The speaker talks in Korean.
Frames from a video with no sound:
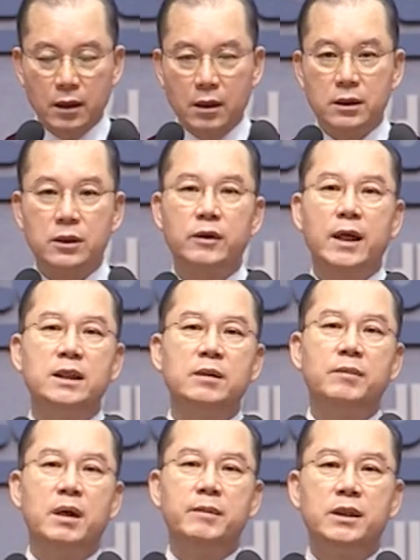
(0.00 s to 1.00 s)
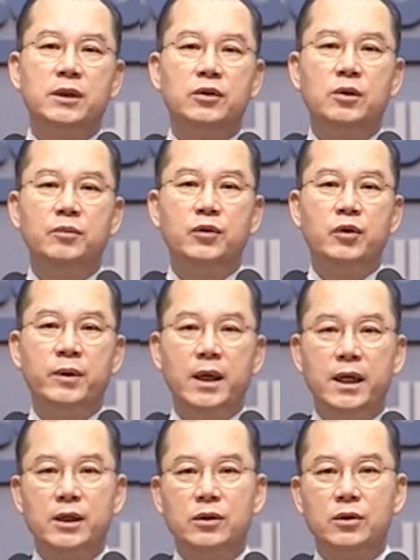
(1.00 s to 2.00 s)
저도 아침 밤맛이 좀
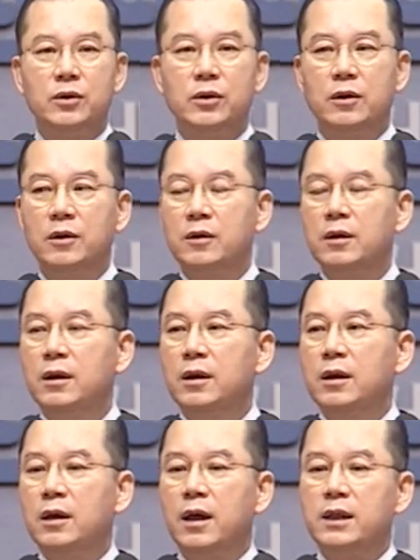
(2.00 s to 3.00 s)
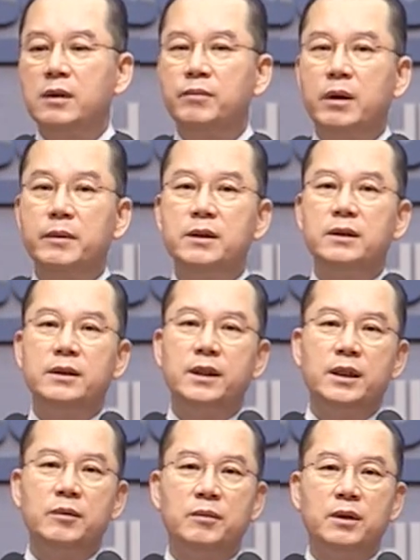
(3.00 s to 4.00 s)
유별나게 좋고 아침밥을
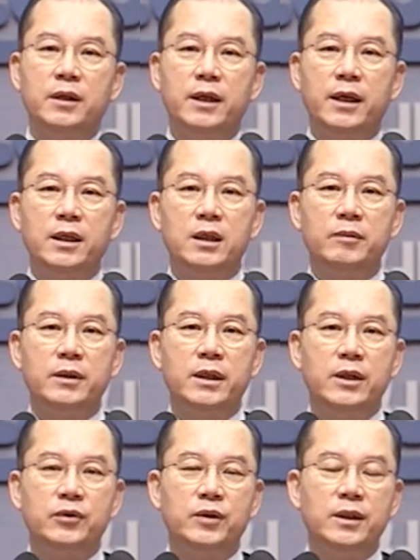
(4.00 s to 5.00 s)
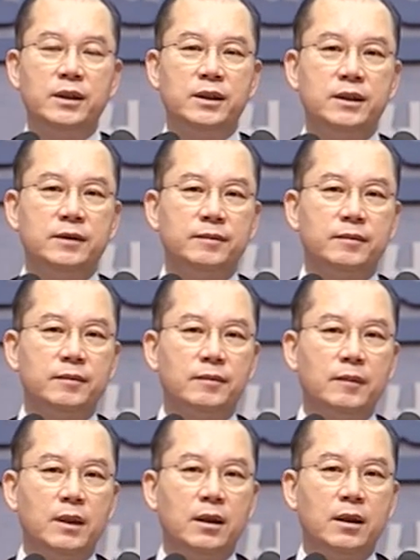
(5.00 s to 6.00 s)
든든히 먹어야 힘을 낼 수 있는
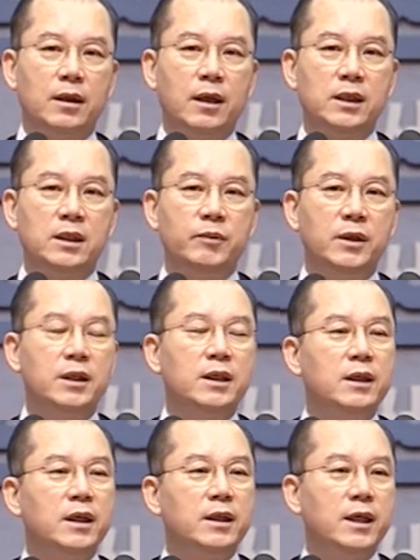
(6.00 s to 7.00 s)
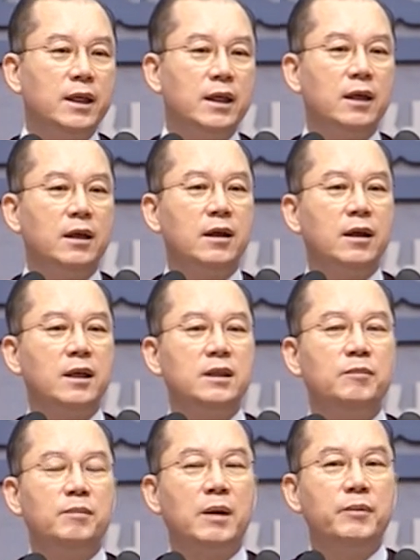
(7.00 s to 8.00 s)
아침형 인간이 아니라
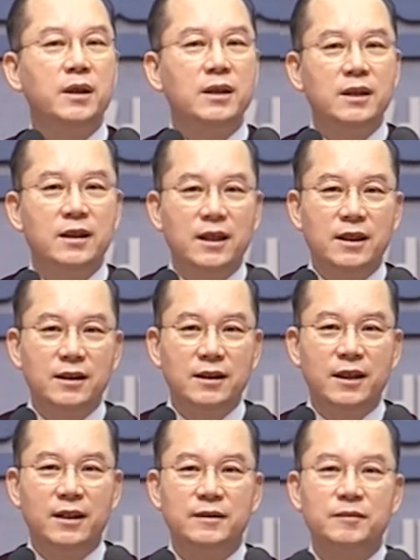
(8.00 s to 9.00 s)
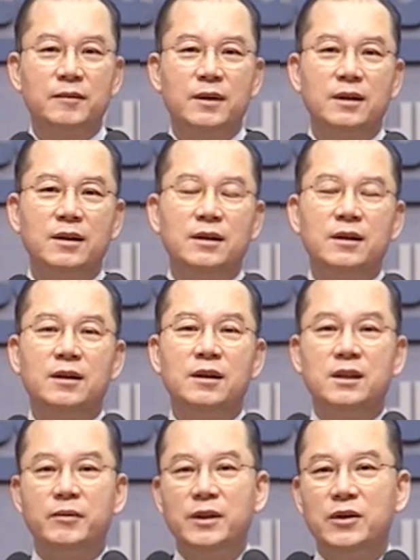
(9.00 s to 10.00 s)
아침밥형 인간인데
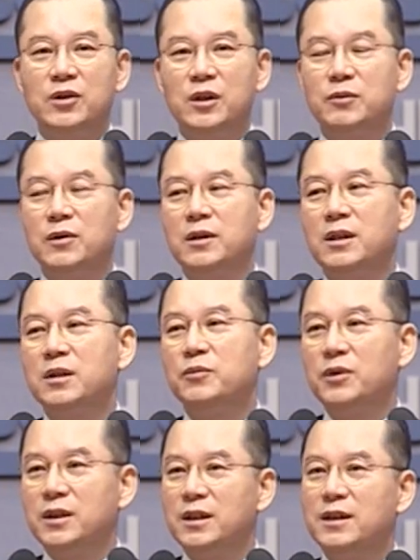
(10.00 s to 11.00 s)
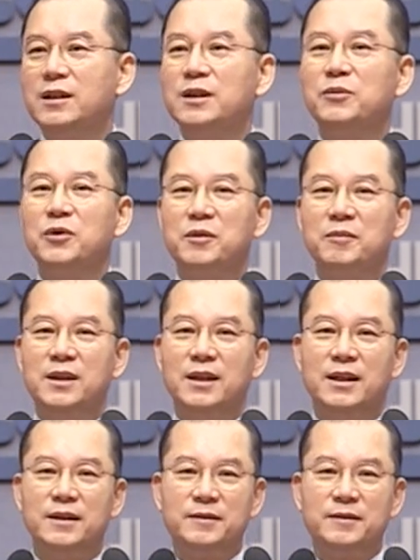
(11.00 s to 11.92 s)
어쩌면 예수님도 그런 분이셨는지 모릅니다.